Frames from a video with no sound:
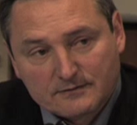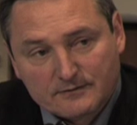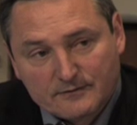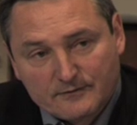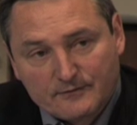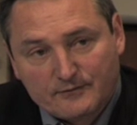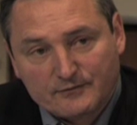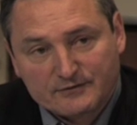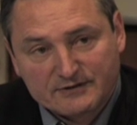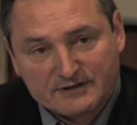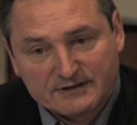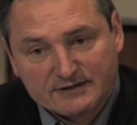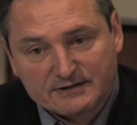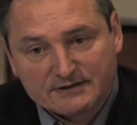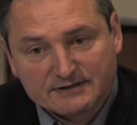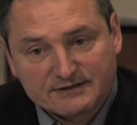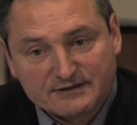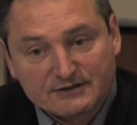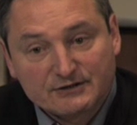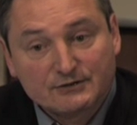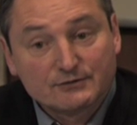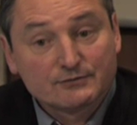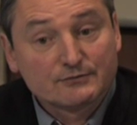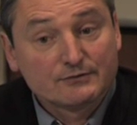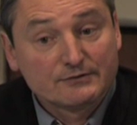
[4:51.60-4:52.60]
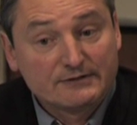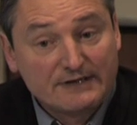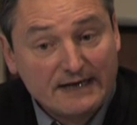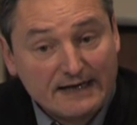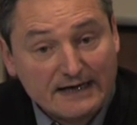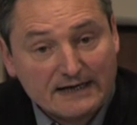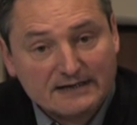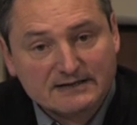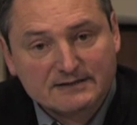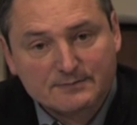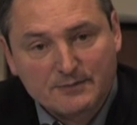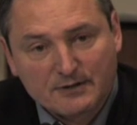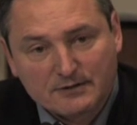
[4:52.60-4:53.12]
font des transitions de
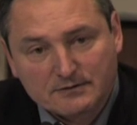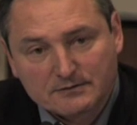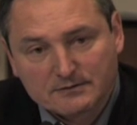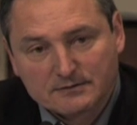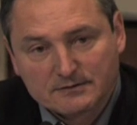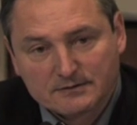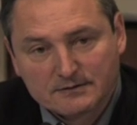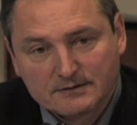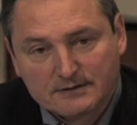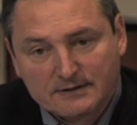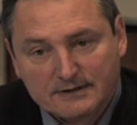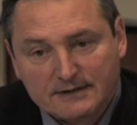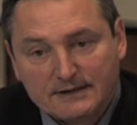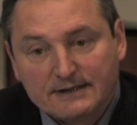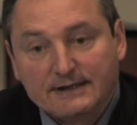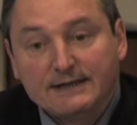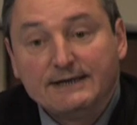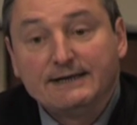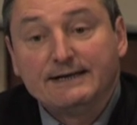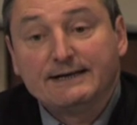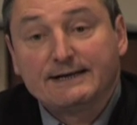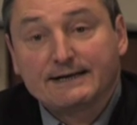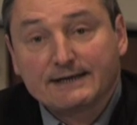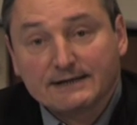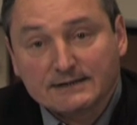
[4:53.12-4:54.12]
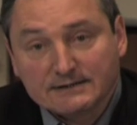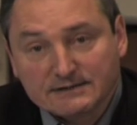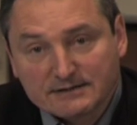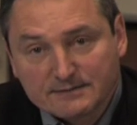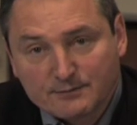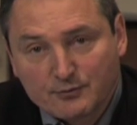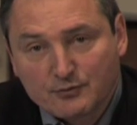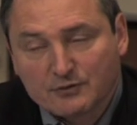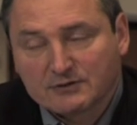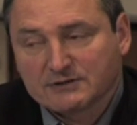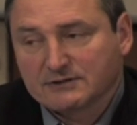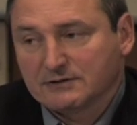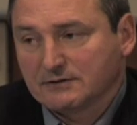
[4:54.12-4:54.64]
déclassement et
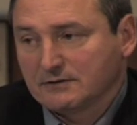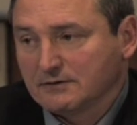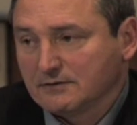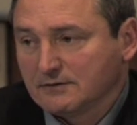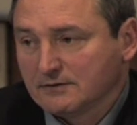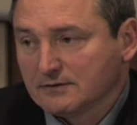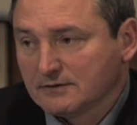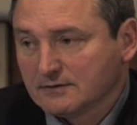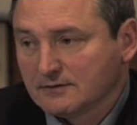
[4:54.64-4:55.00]
15%